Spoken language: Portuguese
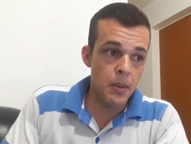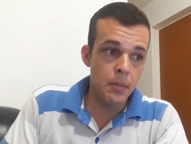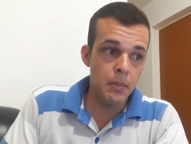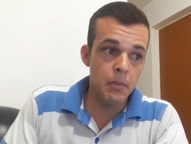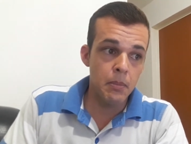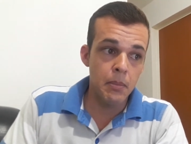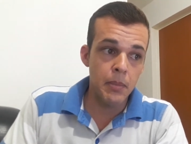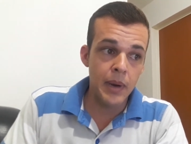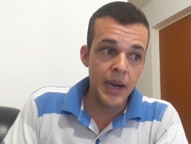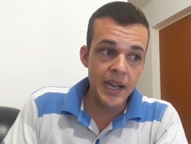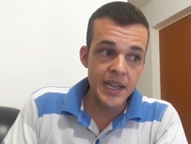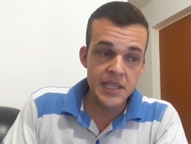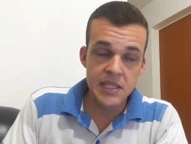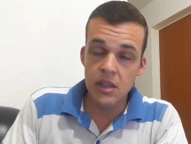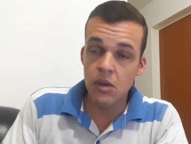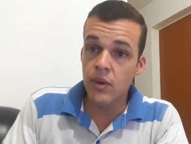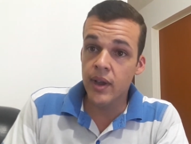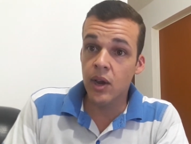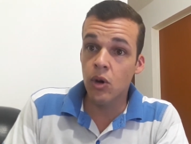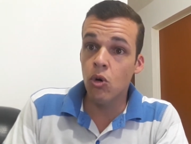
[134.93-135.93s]
mas
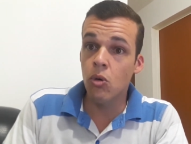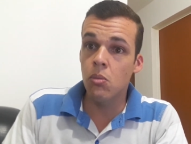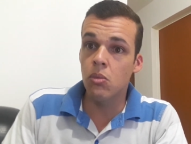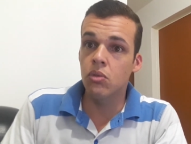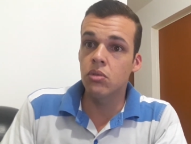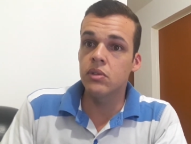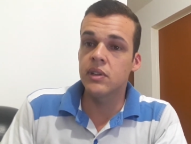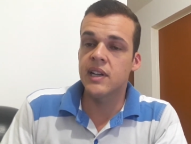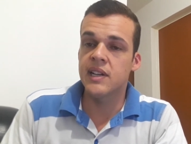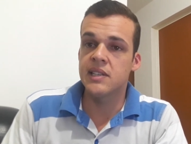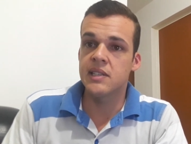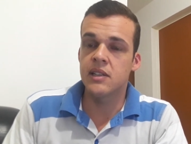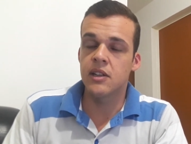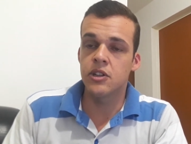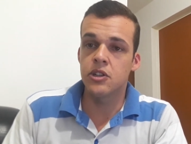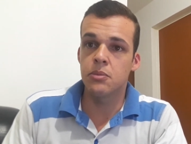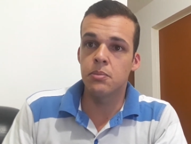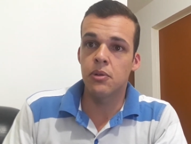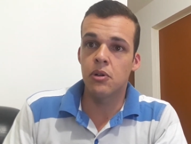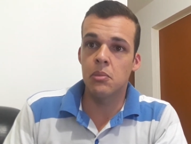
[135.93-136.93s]
não é comum dar stand
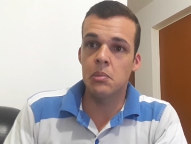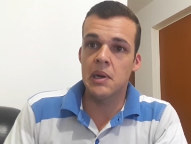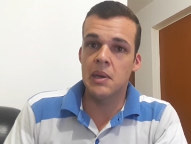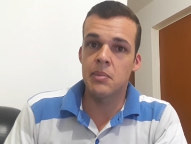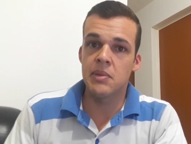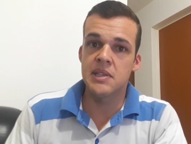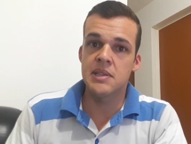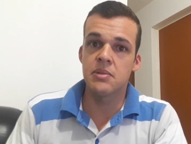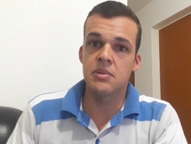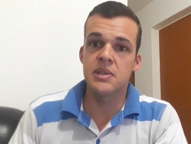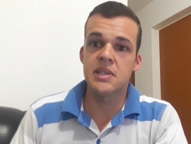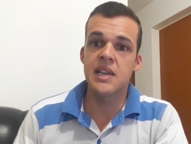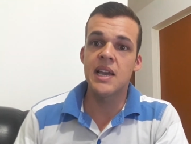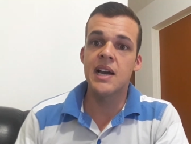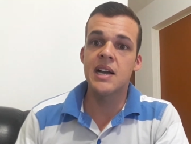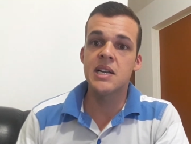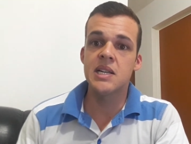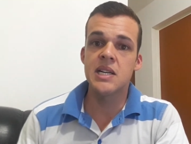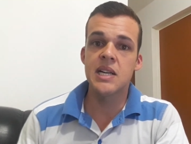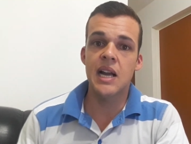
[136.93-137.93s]
de problema. Se você
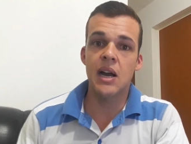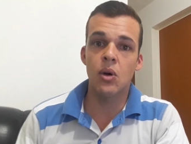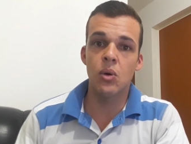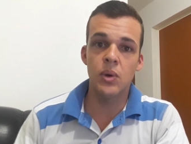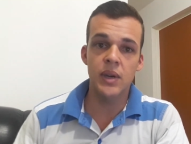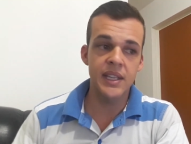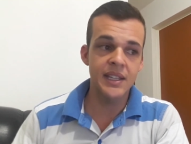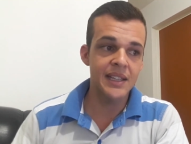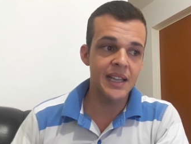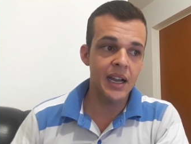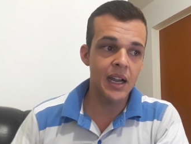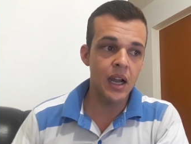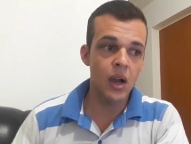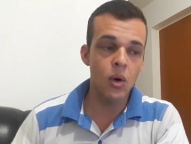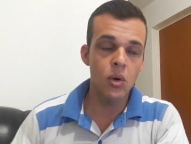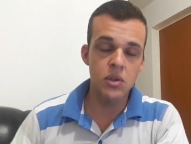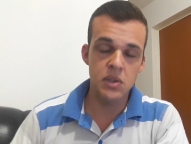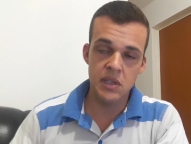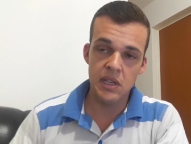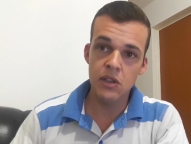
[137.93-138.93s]
achar o que está
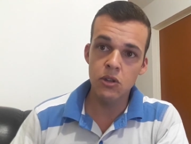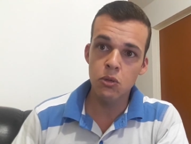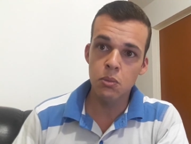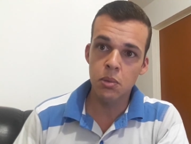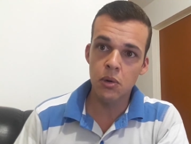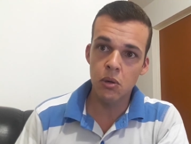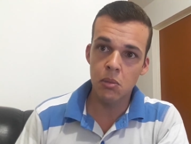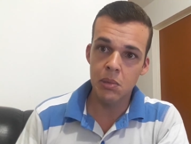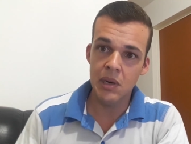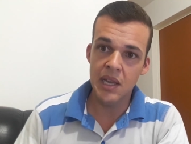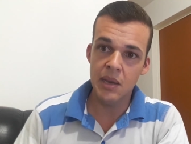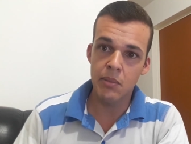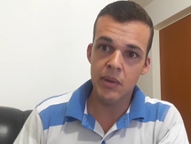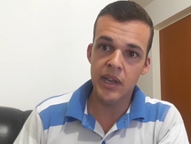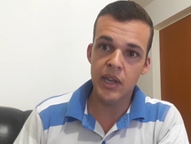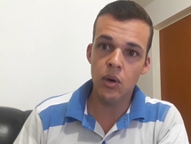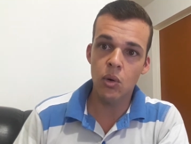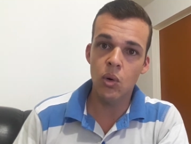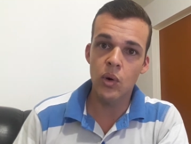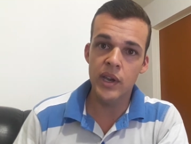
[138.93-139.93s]
causando o problema
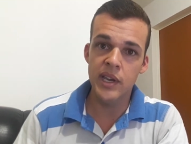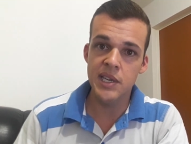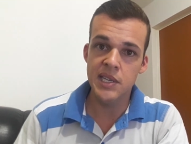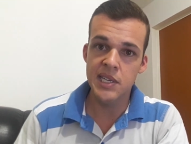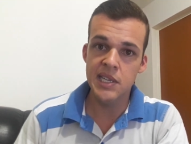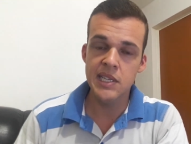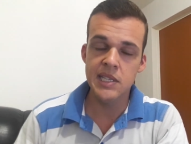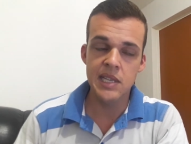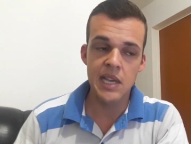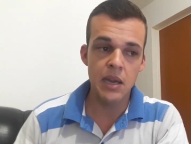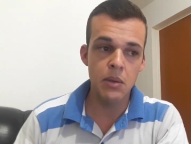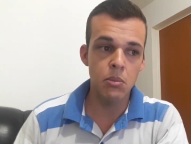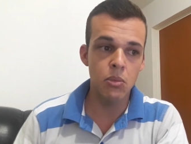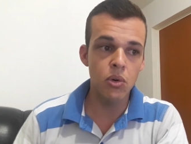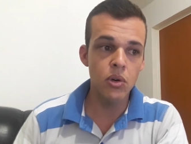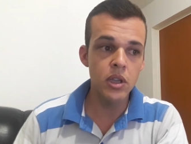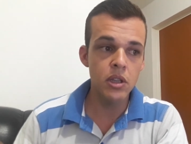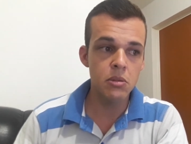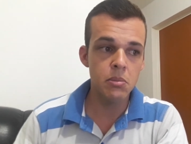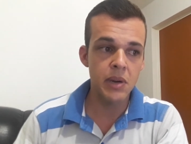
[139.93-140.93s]
e corrigir, sai
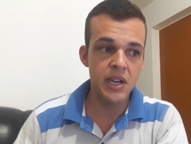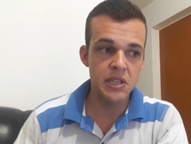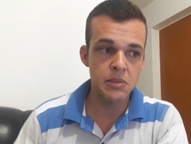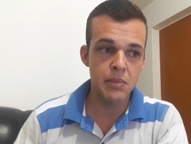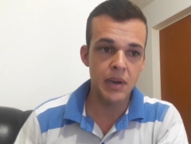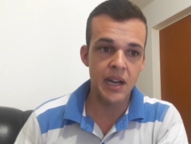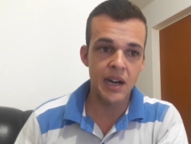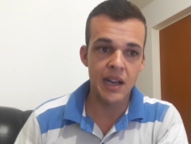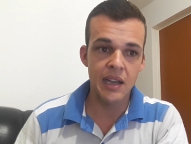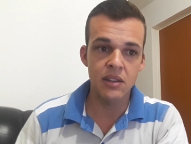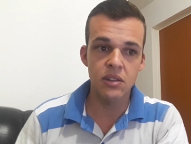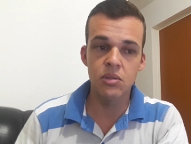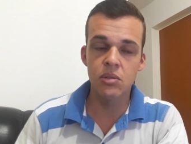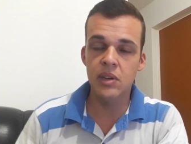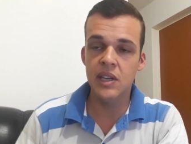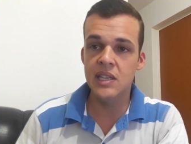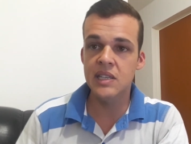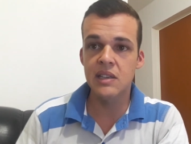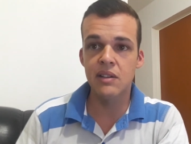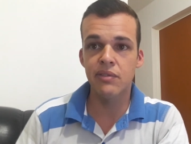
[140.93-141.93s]
muito mais barato do
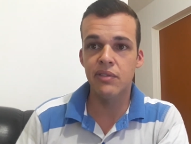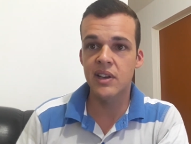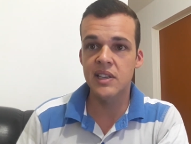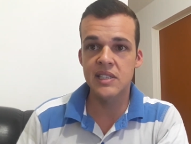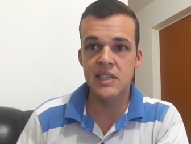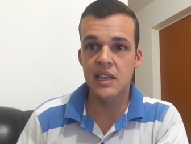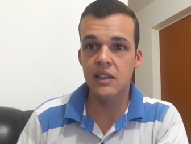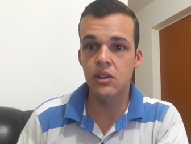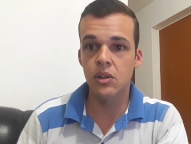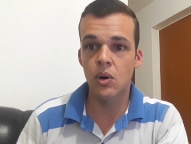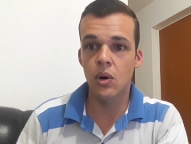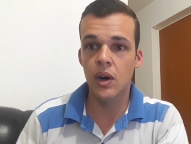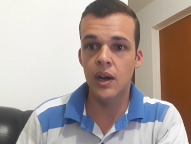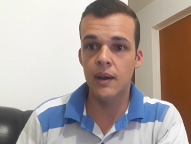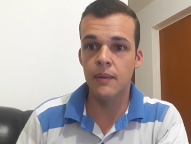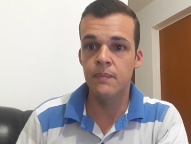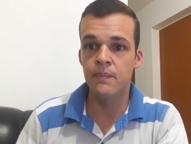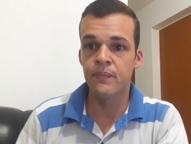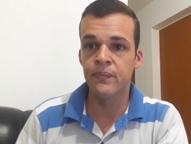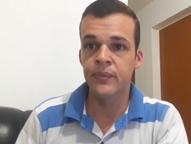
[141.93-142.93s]
que você fazer a troca.
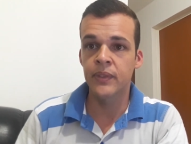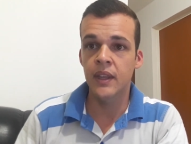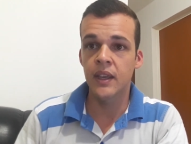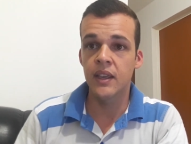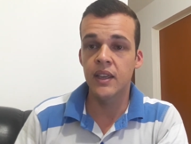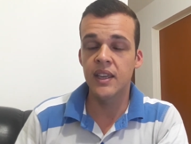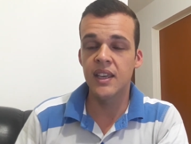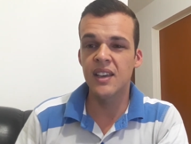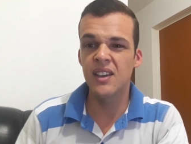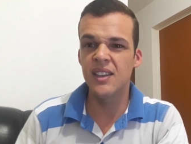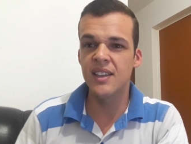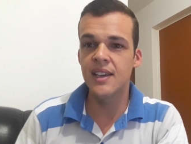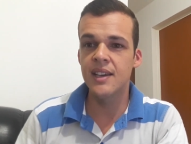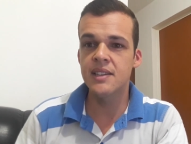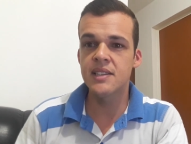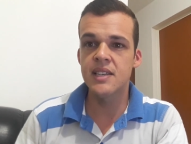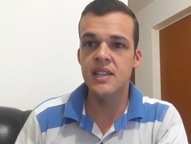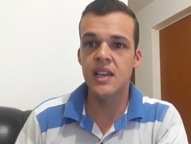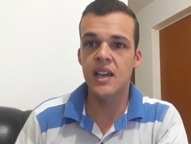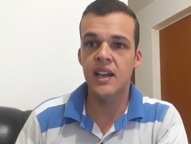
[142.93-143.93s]
E, e
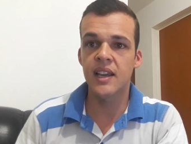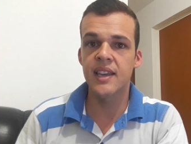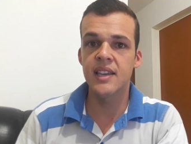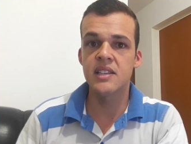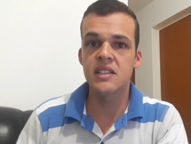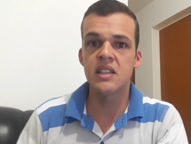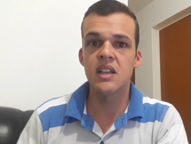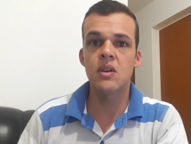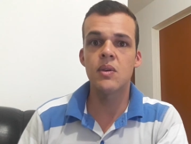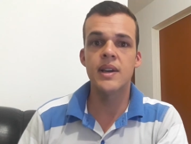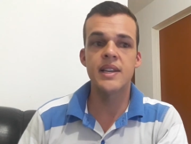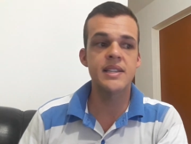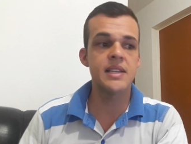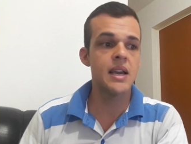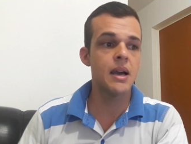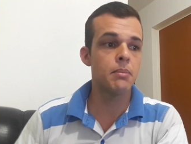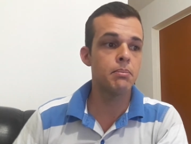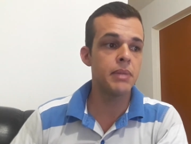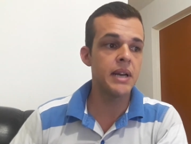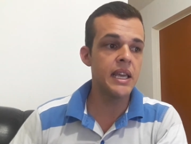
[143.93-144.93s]
assim, a questão é você
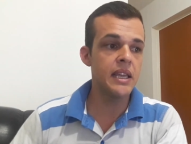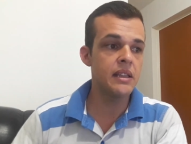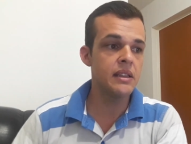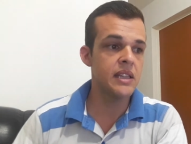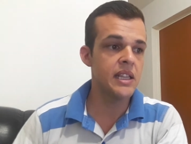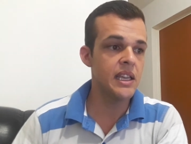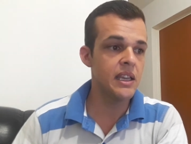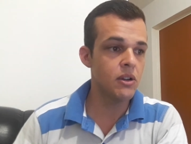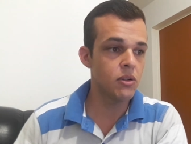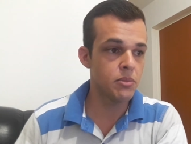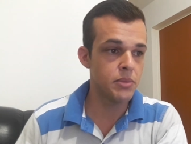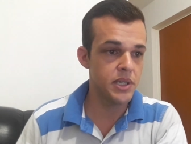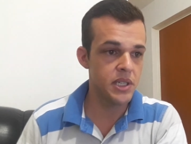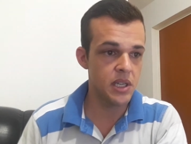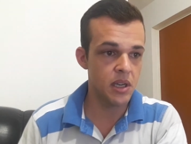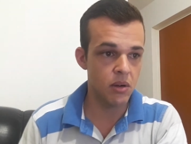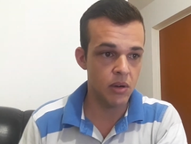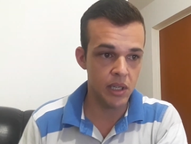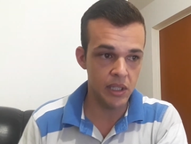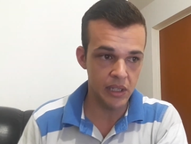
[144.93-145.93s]
aprender, o
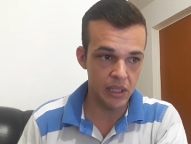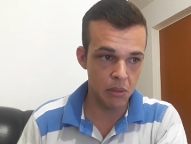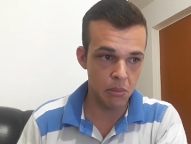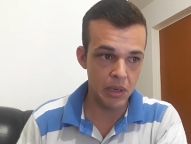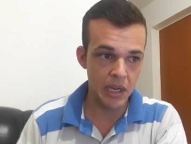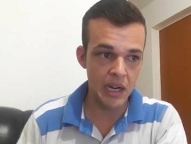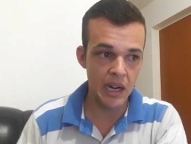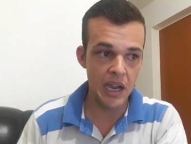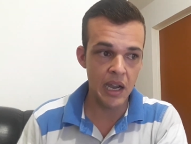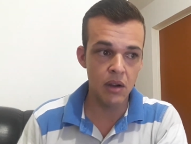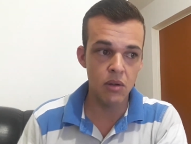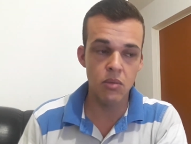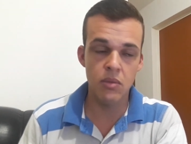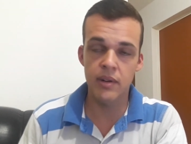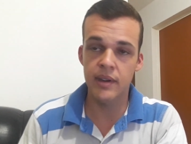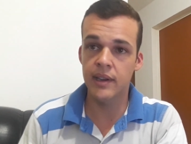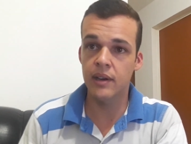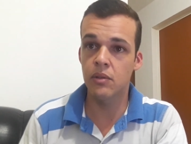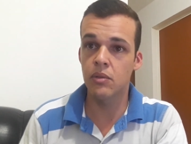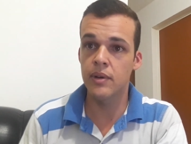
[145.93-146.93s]
Michel, a trabalhar com,
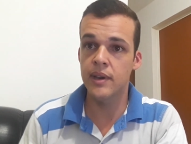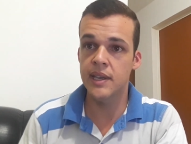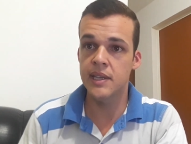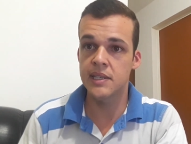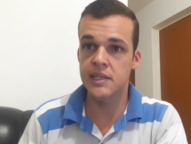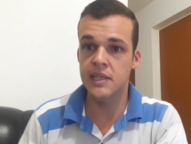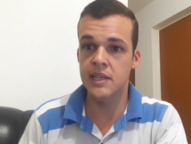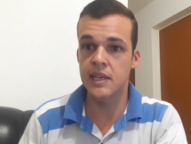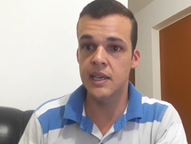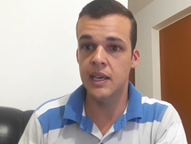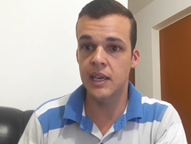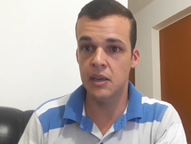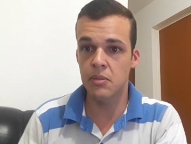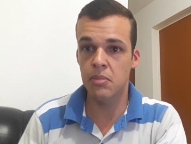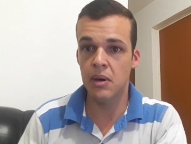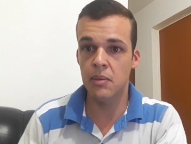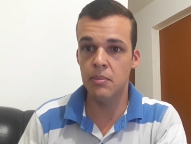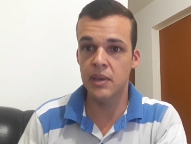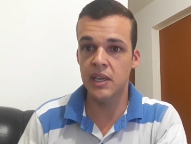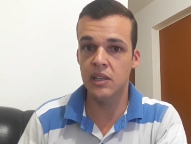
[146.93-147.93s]
com esse
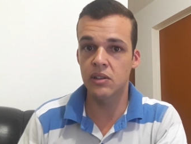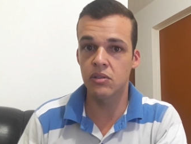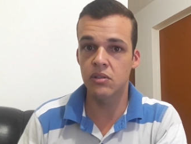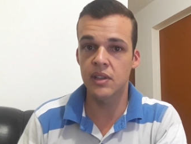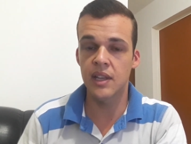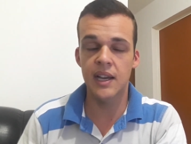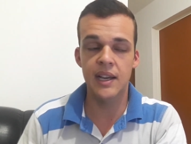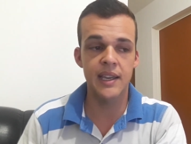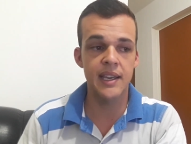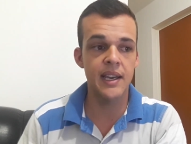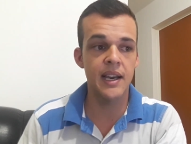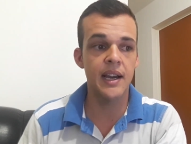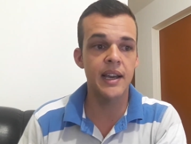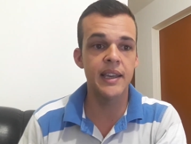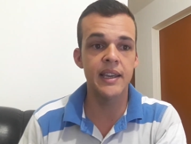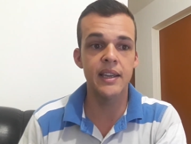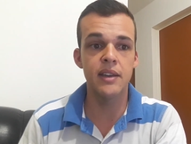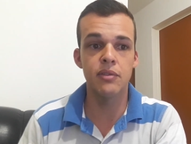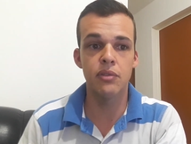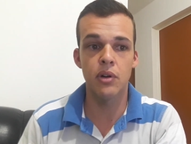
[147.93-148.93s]
equipamento, tá? Que a
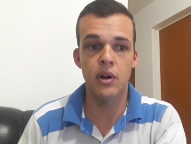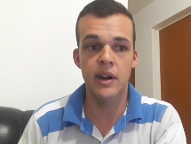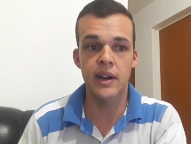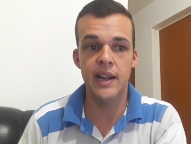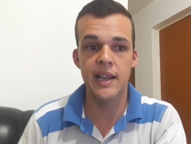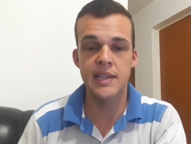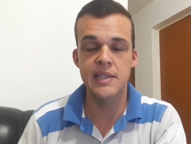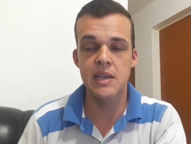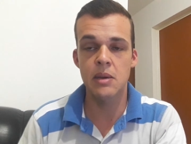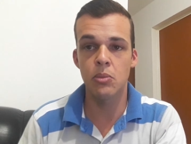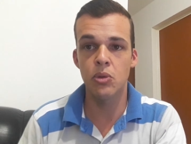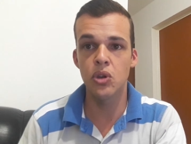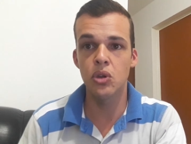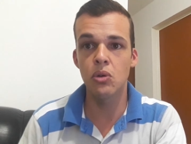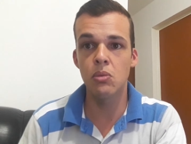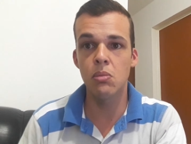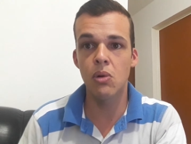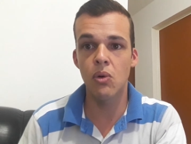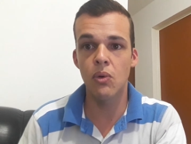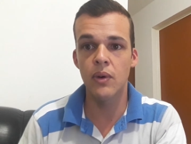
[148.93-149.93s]
IG fornece, é muito
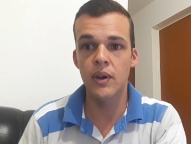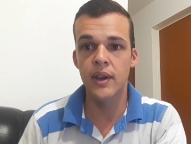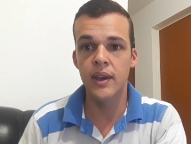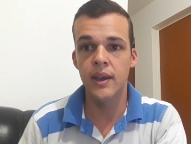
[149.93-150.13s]
bom.